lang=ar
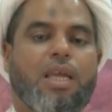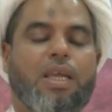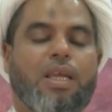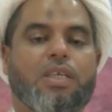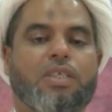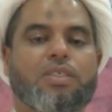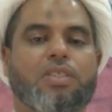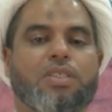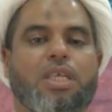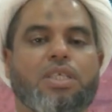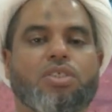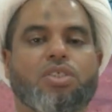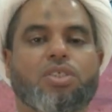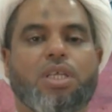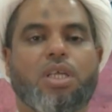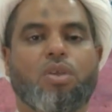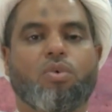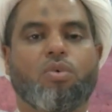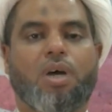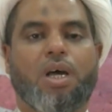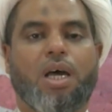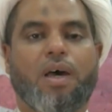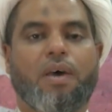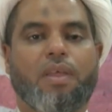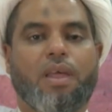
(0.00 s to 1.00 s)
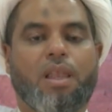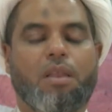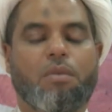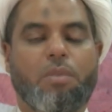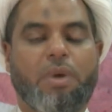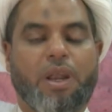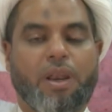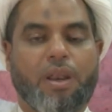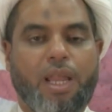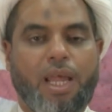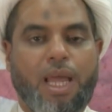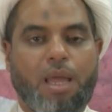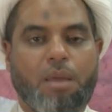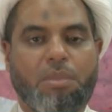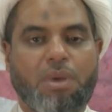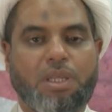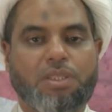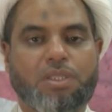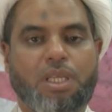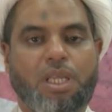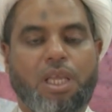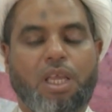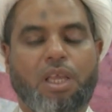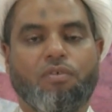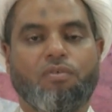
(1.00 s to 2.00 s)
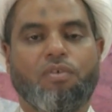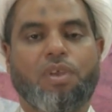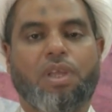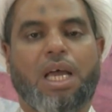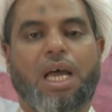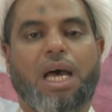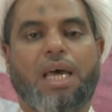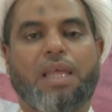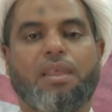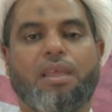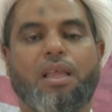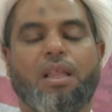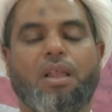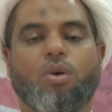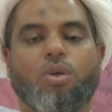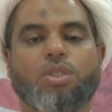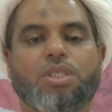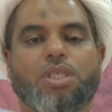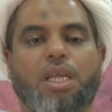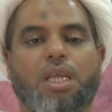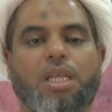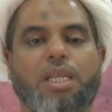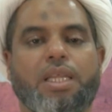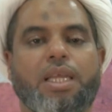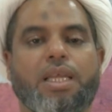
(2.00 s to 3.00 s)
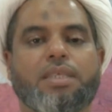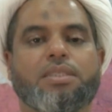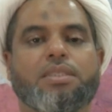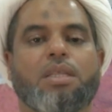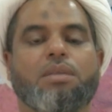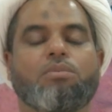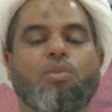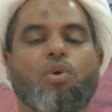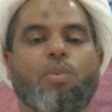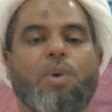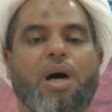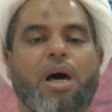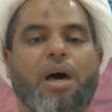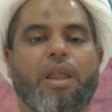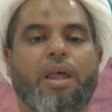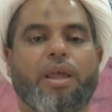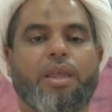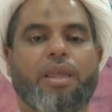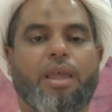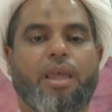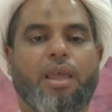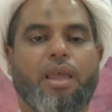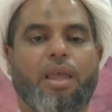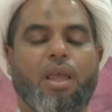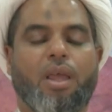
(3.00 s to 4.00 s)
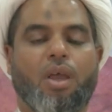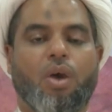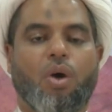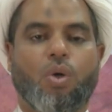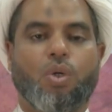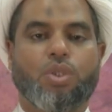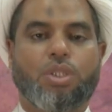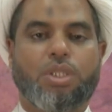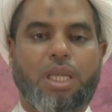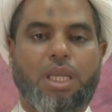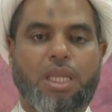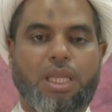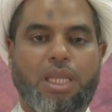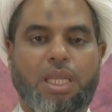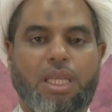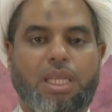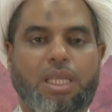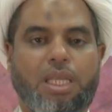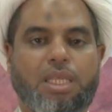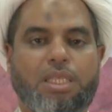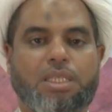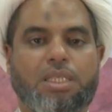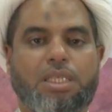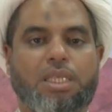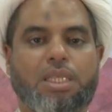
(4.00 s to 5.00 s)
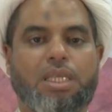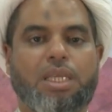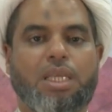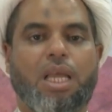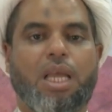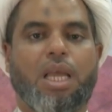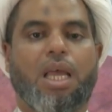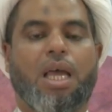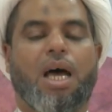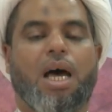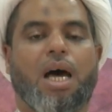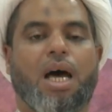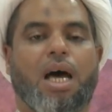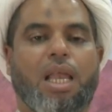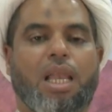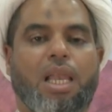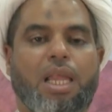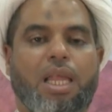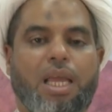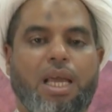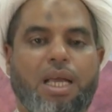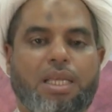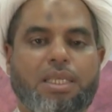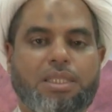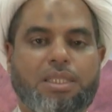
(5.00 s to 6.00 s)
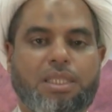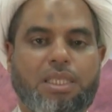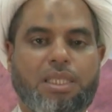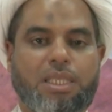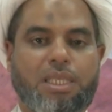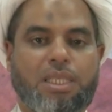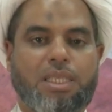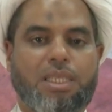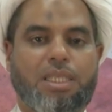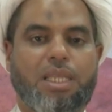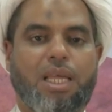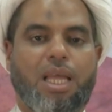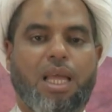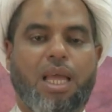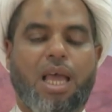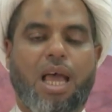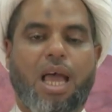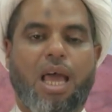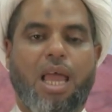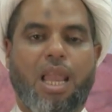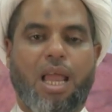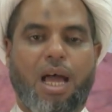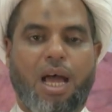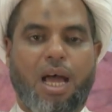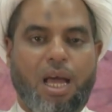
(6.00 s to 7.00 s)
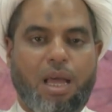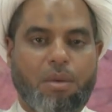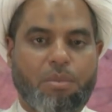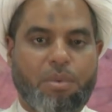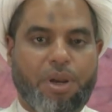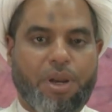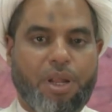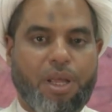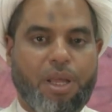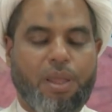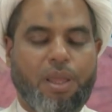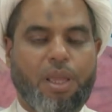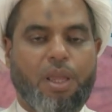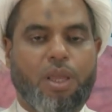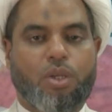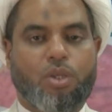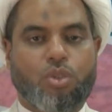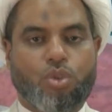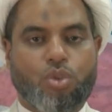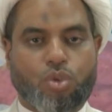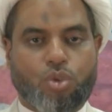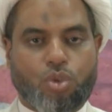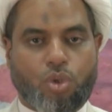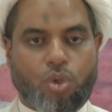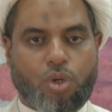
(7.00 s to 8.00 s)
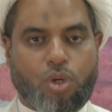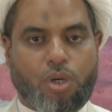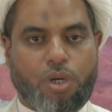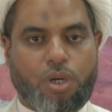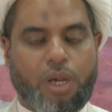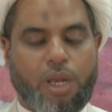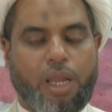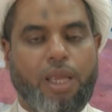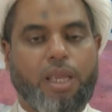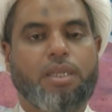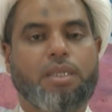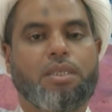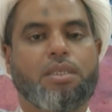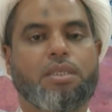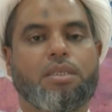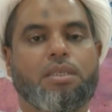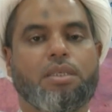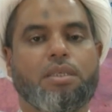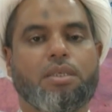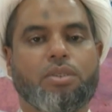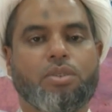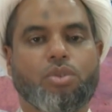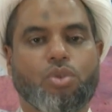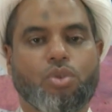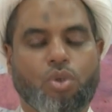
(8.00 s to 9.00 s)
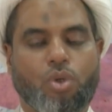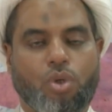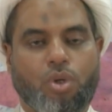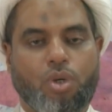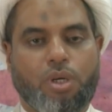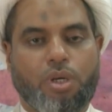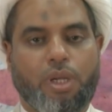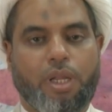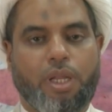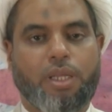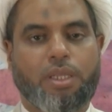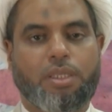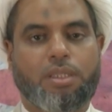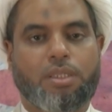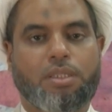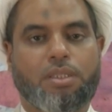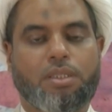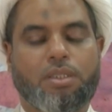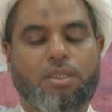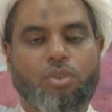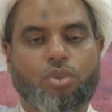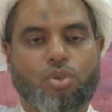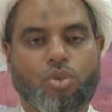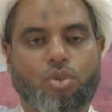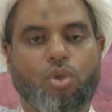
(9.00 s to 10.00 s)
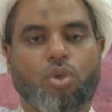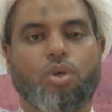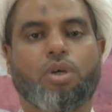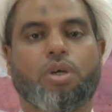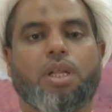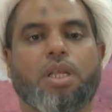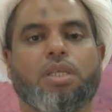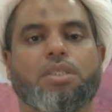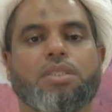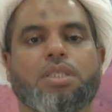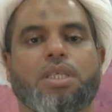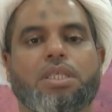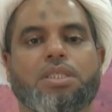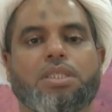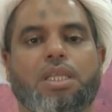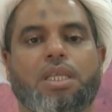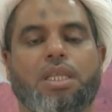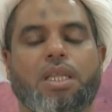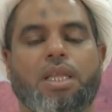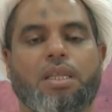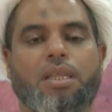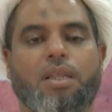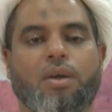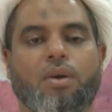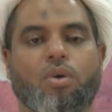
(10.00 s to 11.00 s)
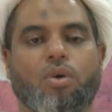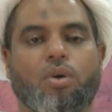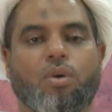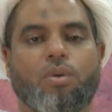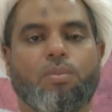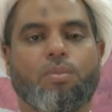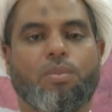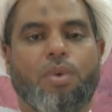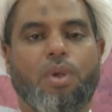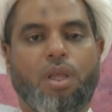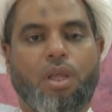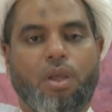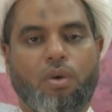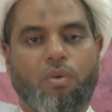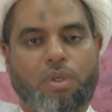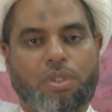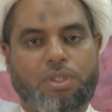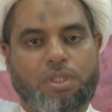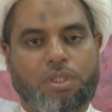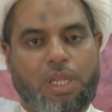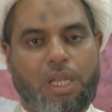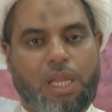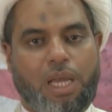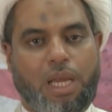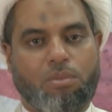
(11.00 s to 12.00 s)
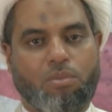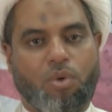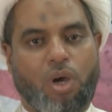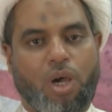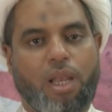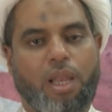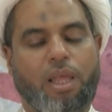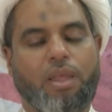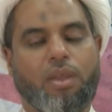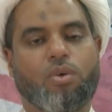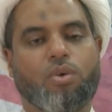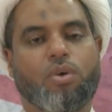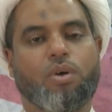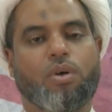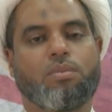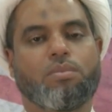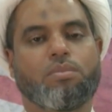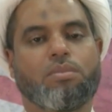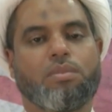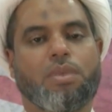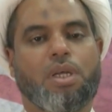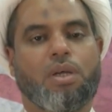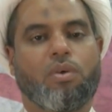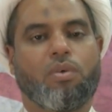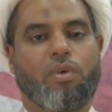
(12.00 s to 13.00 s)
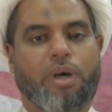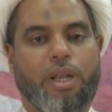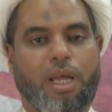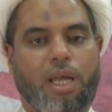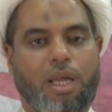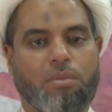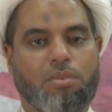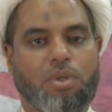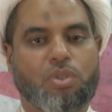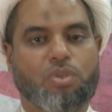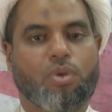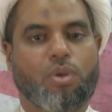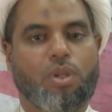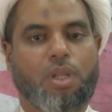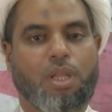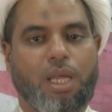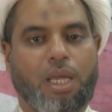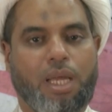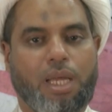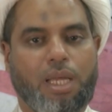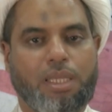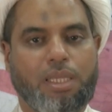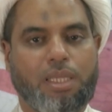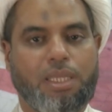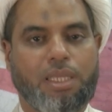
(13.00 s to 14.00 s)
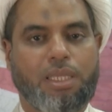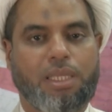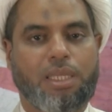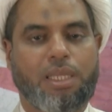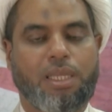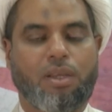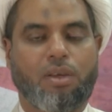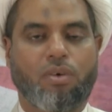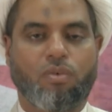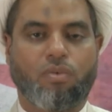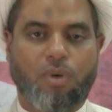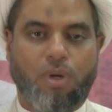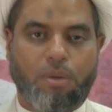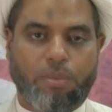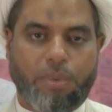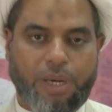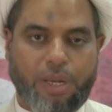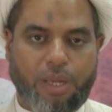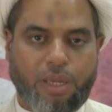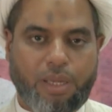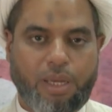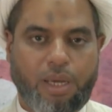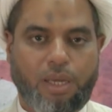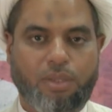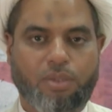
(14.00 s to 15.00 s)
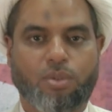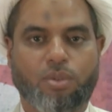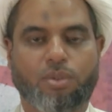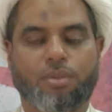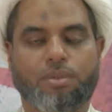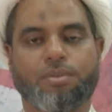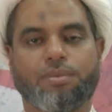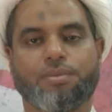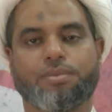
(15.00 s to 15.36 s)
سجلوا هذا البرنامج في هذه الحسينية المباركة حسينية آل ياسين العامرة شكرا شكرا شكرا جزيلا لكم والسلام عليكم ورحمة الله وبركاته